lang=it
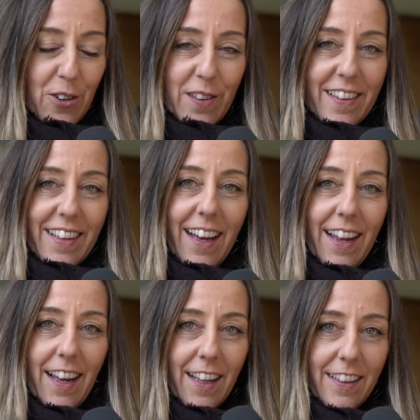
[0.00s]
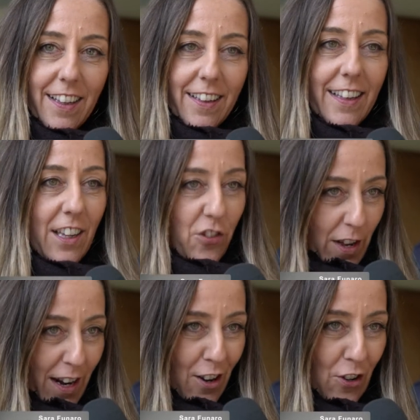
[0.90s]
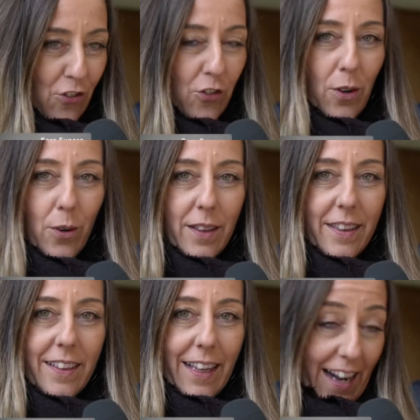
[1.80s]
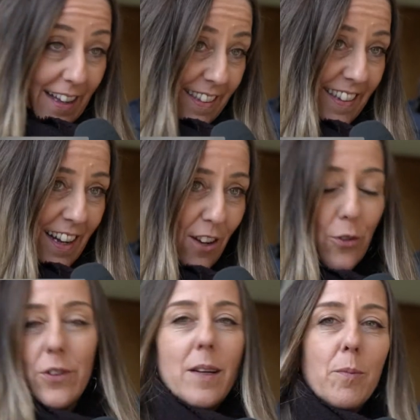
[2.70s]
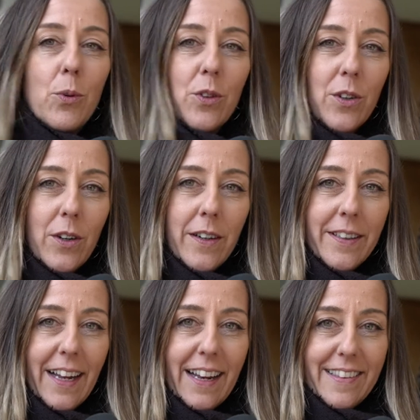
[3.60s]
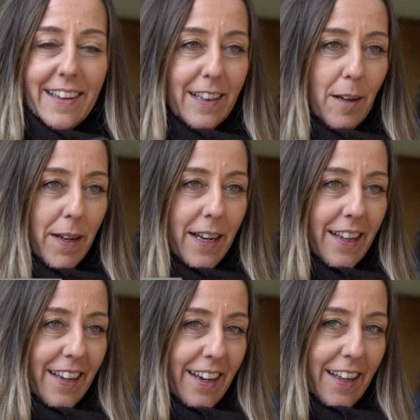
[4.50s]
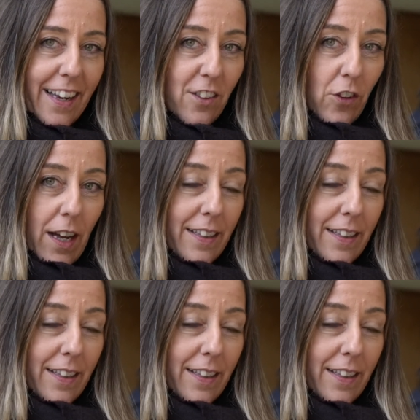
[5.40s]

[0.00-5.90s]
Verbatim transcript: consegnare altri 10 alloggi grazie al contributo dell'azienda Menarini che già